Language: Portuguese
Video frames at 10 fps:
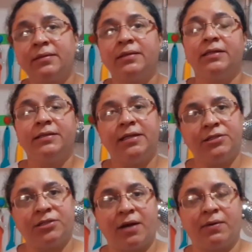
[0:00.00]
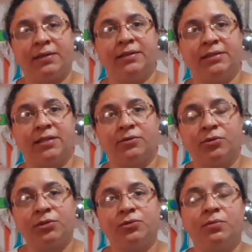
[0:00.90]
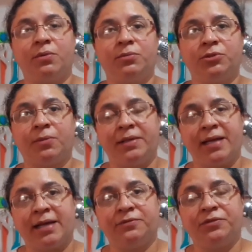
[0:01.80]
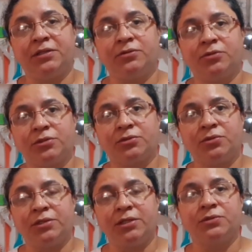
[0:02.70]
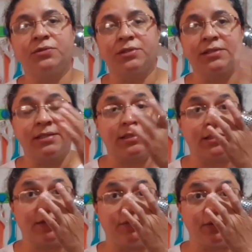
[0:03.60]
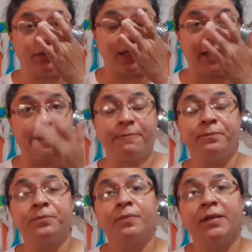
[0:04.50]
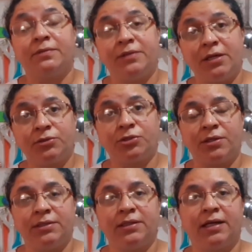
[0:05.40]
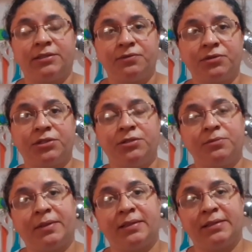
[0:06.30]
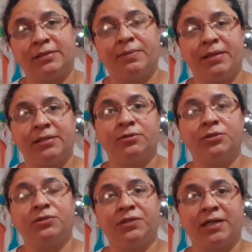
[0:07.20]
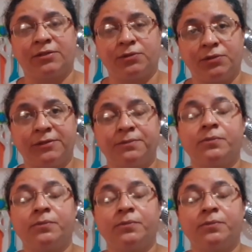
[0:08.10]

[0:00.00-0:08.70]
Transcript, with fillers: E desde já eu agradeço a todos, o meu muito obrigado, fiquem todos com Deus, não se esqueça de se inscrever no canal, dê um joinha, ative o sininho para receber as notificações